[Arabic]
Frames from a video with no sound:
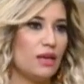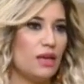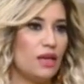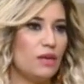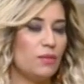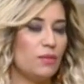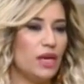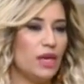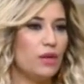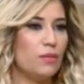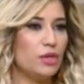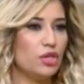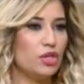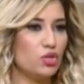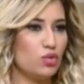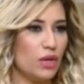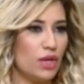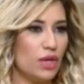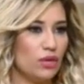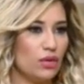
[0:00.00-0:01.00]
بيكبر
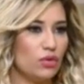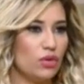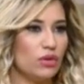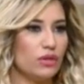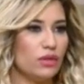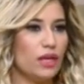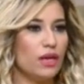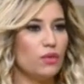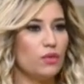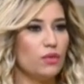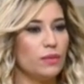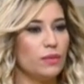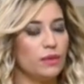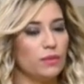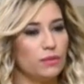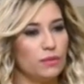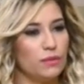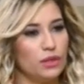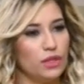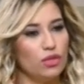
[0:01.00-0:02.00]
شويه النوع ده
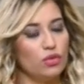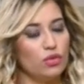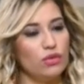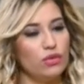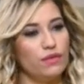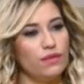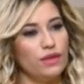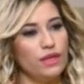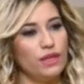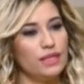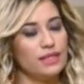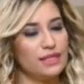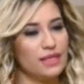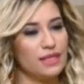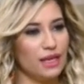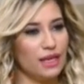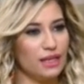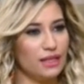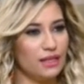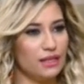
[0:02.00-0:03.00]
وبندخل في
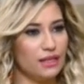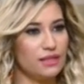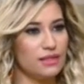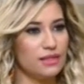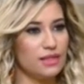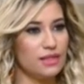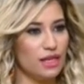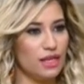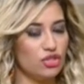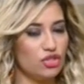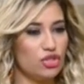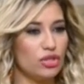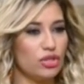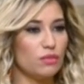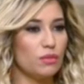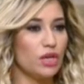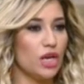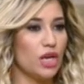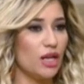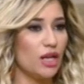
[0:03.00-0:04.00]
السكند ستيج
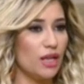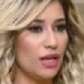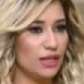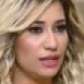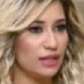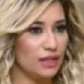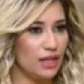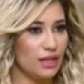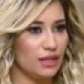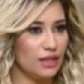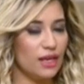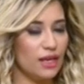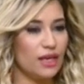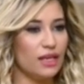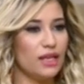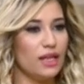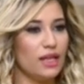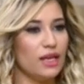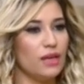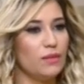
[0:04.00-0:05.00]
المرحله
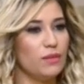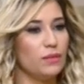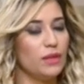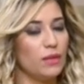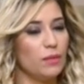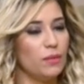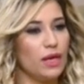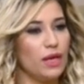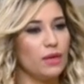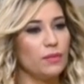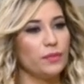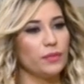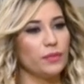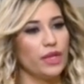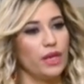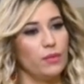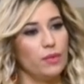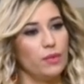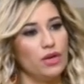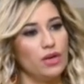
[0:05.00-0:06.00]
التانية اللي هي بتبقى
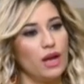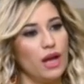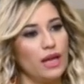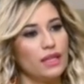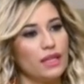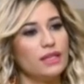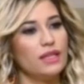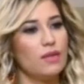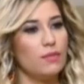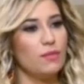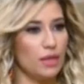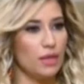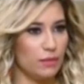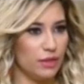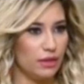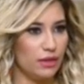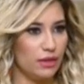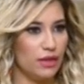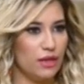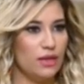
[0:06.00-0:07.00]
عباره عن
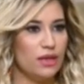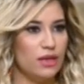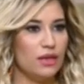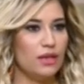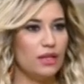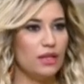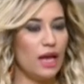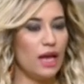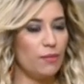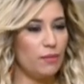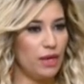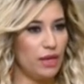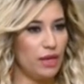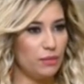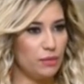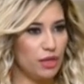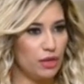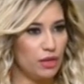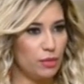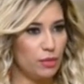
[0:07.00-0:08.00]
دمامل الحبايه
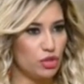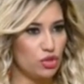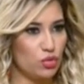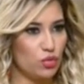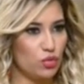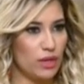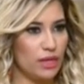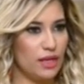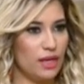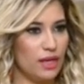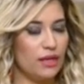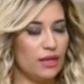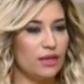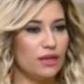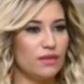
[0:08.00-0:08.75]
بتكبر شويه